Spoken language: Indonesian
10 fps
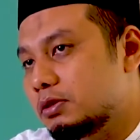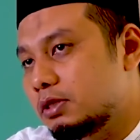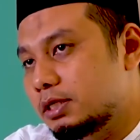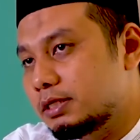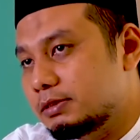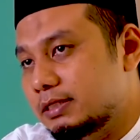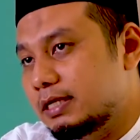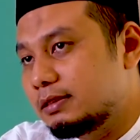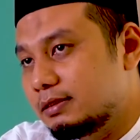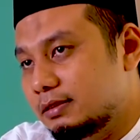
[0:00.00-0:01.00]
SAW sedang
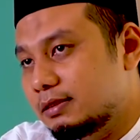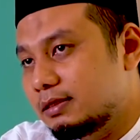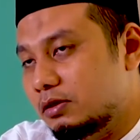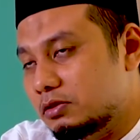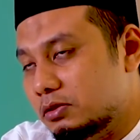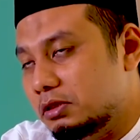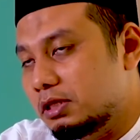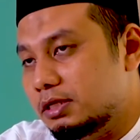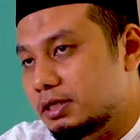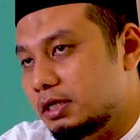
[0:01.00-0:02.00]
Rasulullah
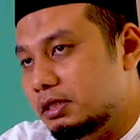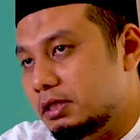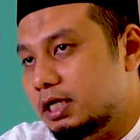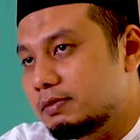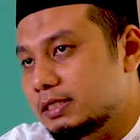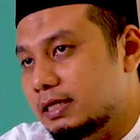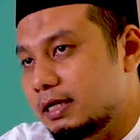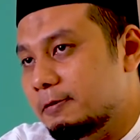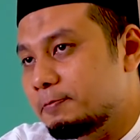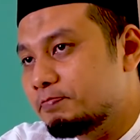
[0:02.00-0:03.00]
Shallallahu Alaihi Wasallam
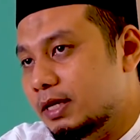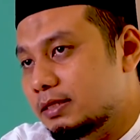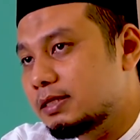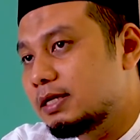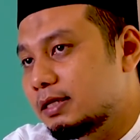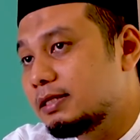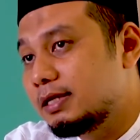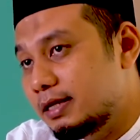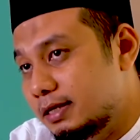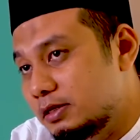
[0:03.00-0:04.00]
sedang tidak ada
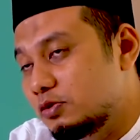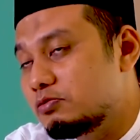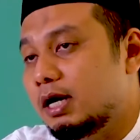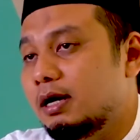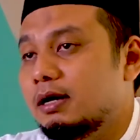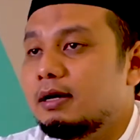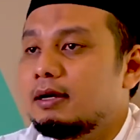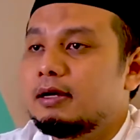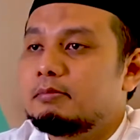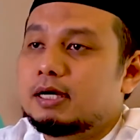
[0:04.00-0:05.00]
di rumah.
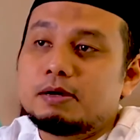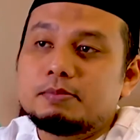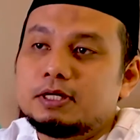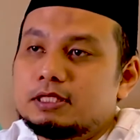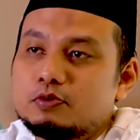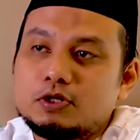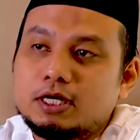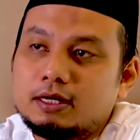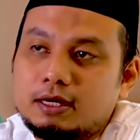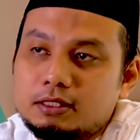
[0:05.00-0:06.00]
Maka bertemu dengan
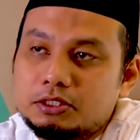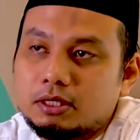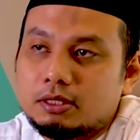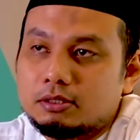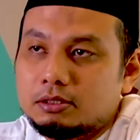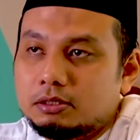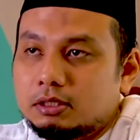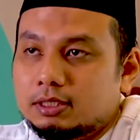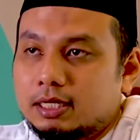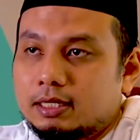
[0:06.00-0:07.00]
Aisyah radhiyallahu
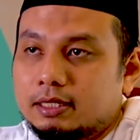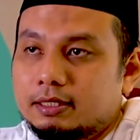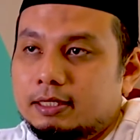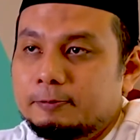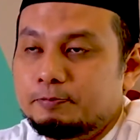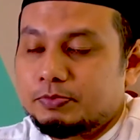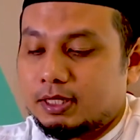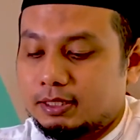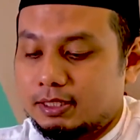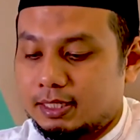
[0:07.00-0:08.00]
taala anha.
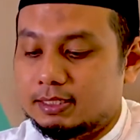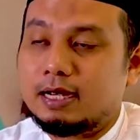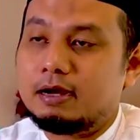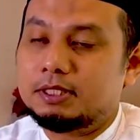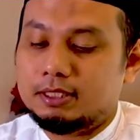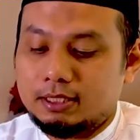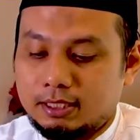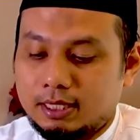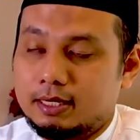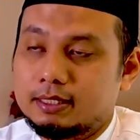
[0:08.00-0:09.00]
Ketiga sahabat ini
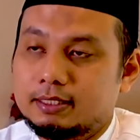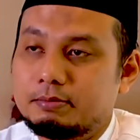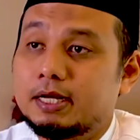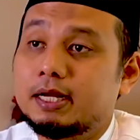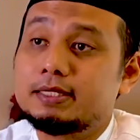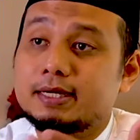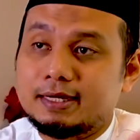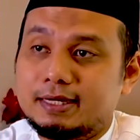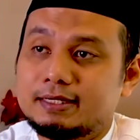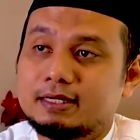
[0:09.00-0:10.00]
akhirnya menanyakan
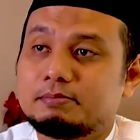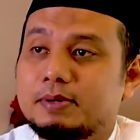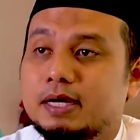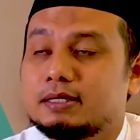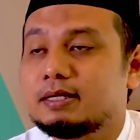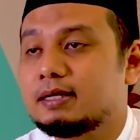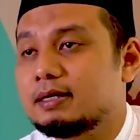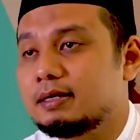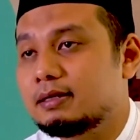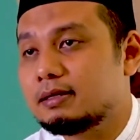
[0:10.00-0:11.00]
kepada
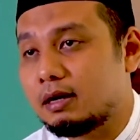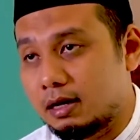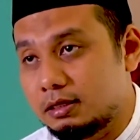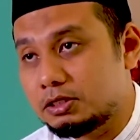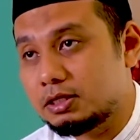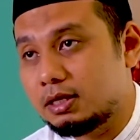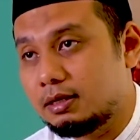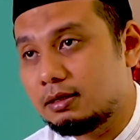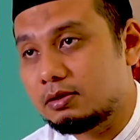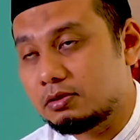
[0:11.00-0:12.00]
Aisyah
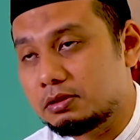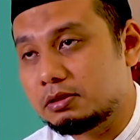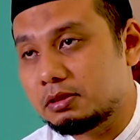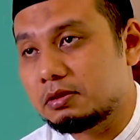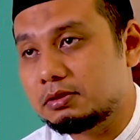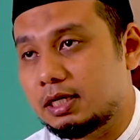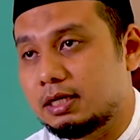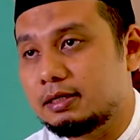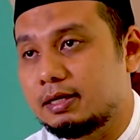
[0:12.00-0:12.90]
radhiyallahu taala anha